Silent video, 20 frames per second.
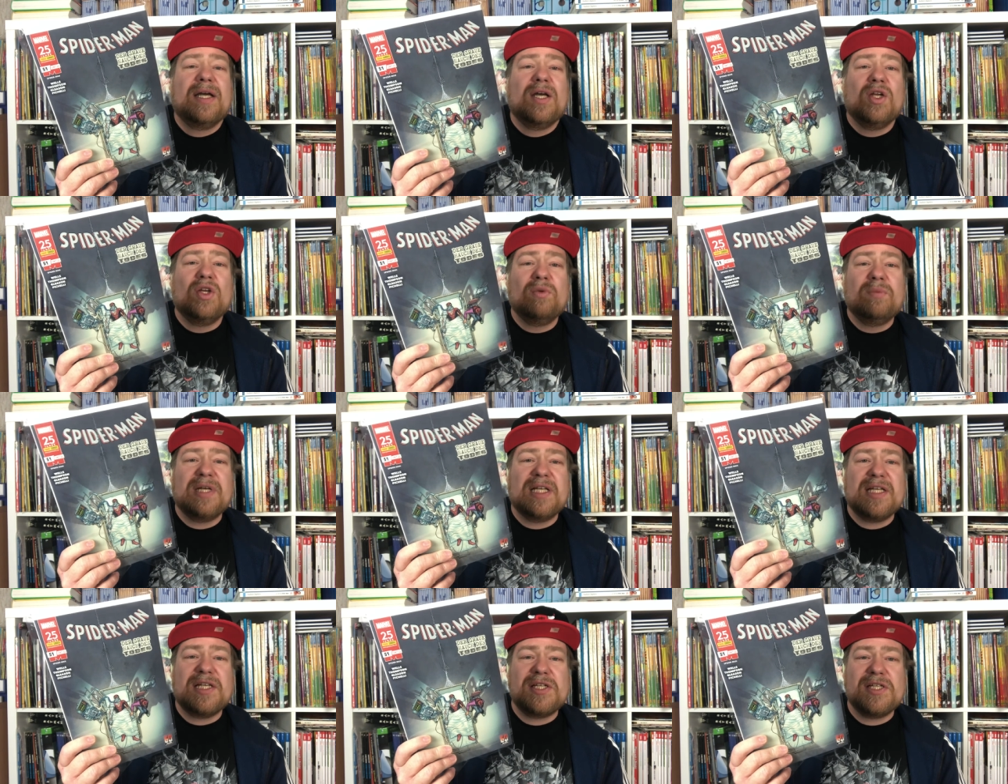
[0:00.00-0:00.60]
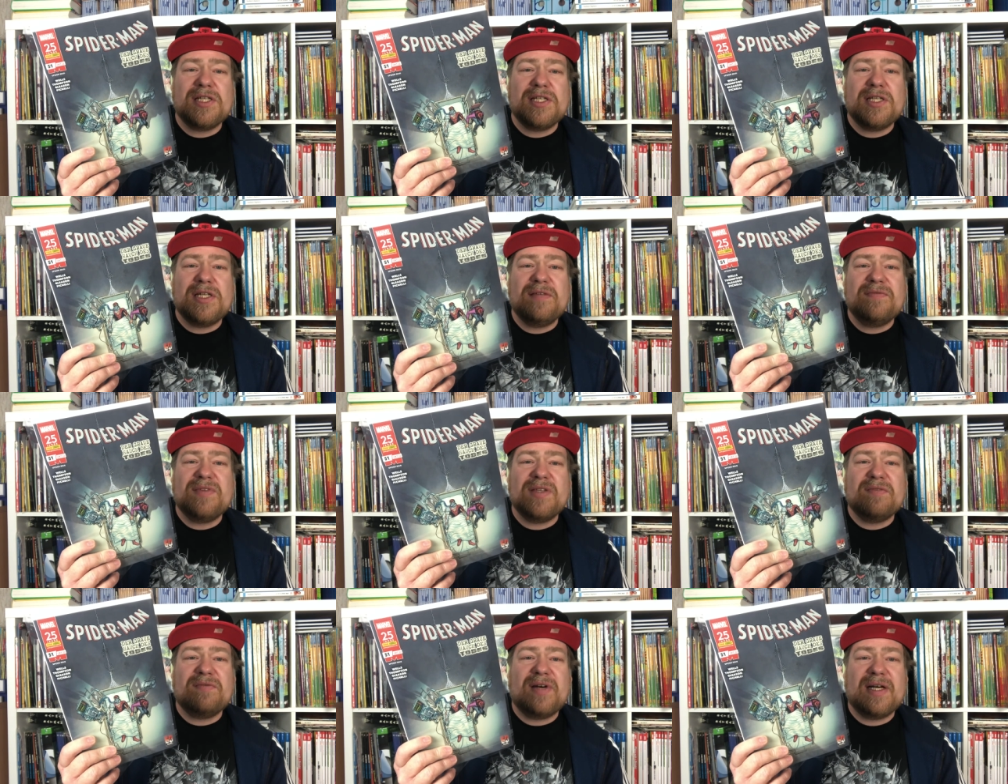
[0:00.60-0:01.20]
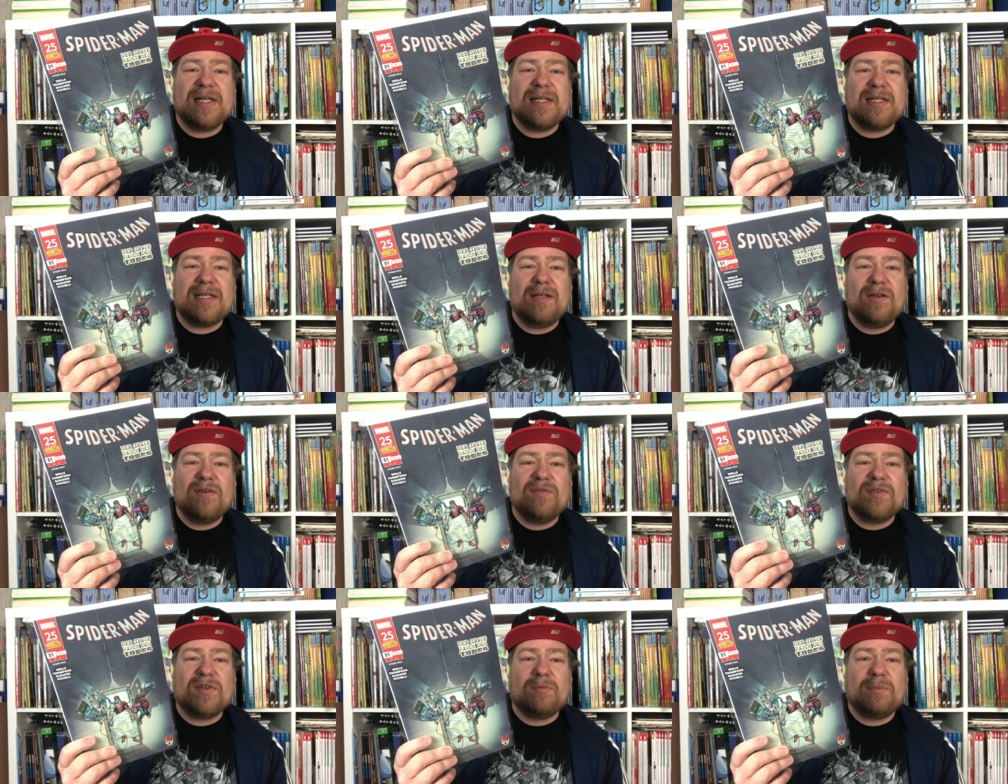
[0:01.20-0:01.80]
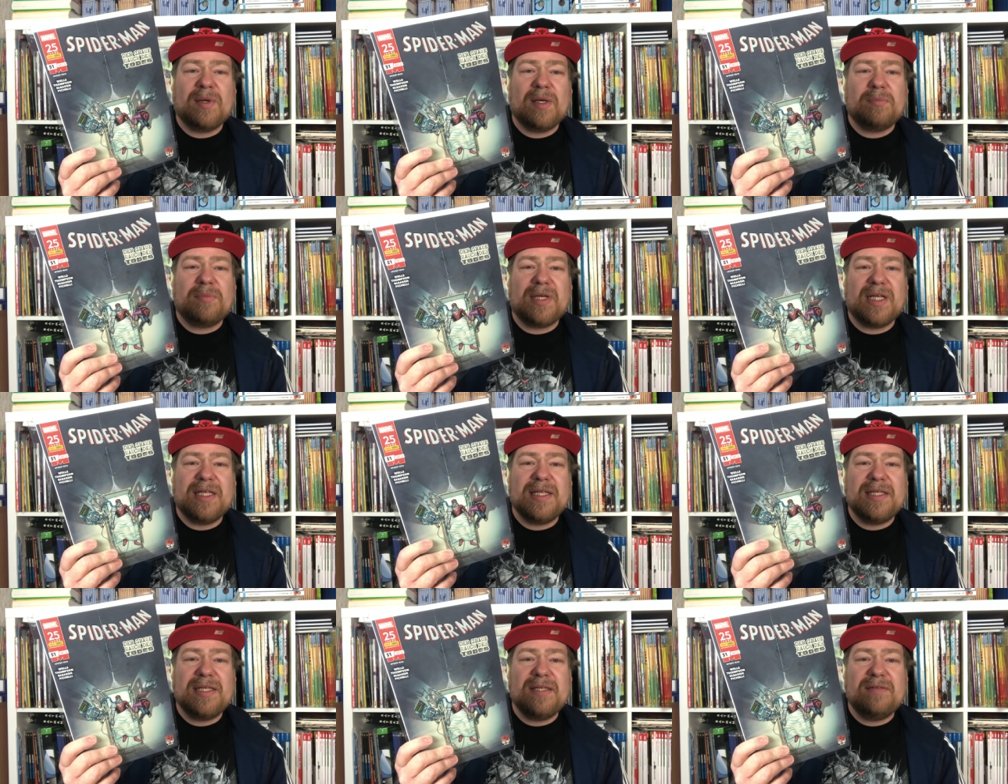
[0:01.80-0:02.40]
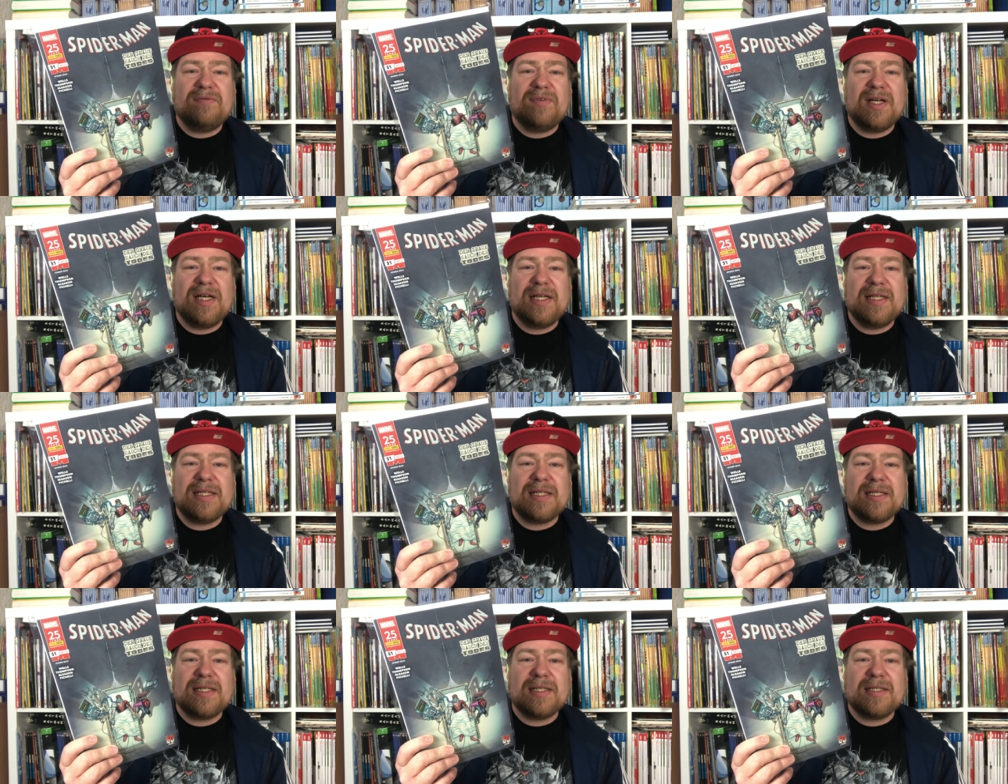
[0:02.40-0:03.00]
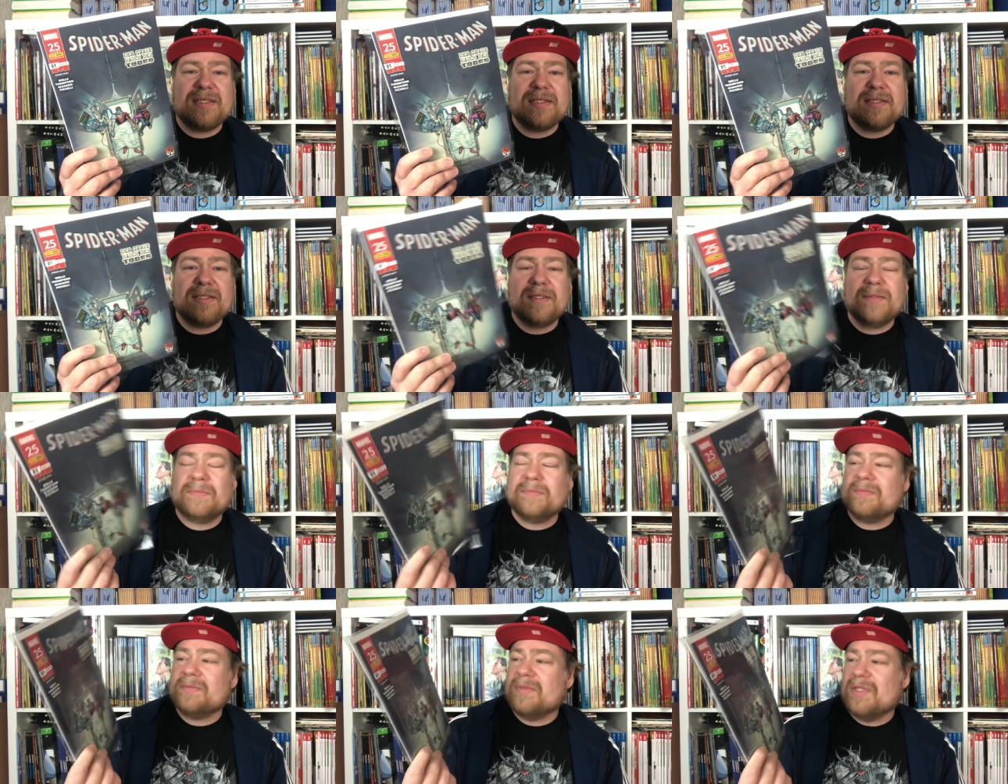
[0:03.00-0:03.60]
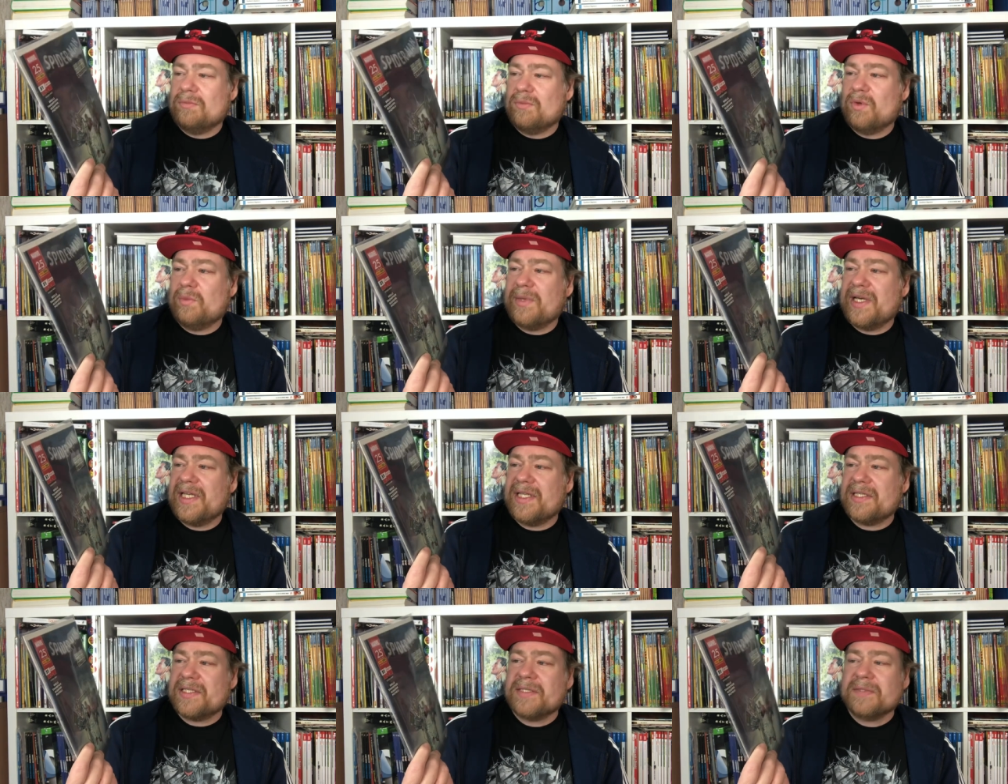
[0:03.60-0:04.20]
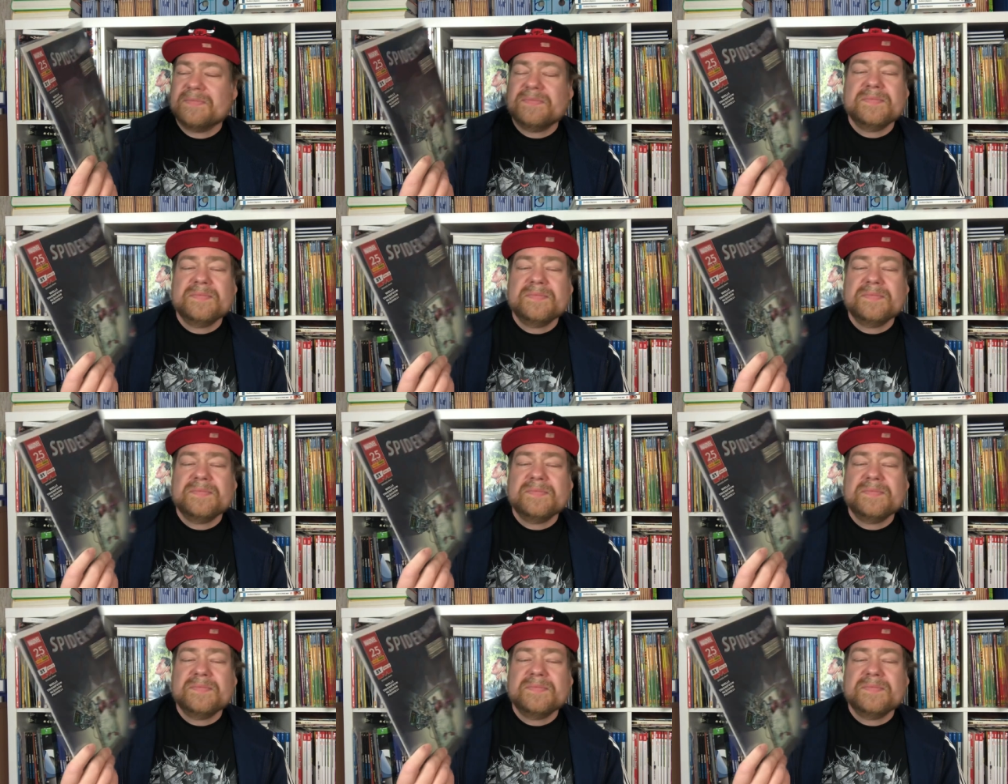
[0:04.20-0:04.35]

Nummerntechnisch lief sie weiter, läuft auch bei Panini weiter ähm, im Moment.